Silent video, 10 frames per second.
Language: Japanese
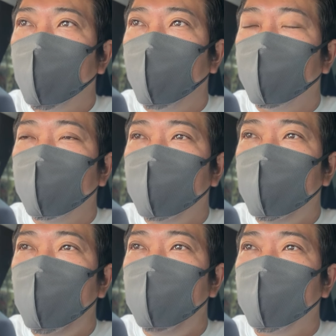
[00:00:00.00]
あの、
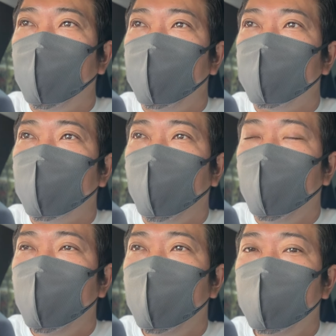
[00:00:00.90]
家みたいにさ、
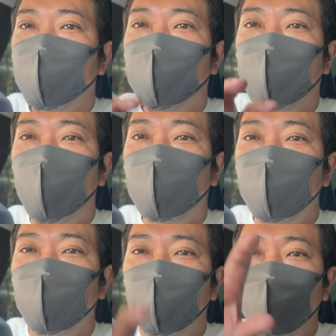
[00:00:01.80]
四
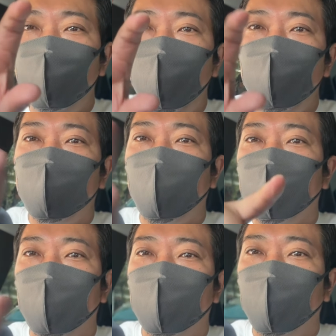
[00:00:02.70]
角の上に
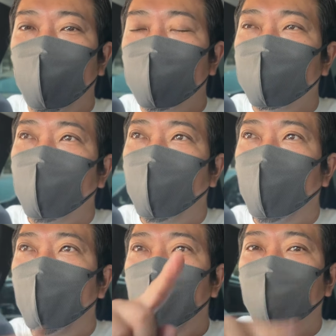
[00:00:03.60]
三角を書くんだわ。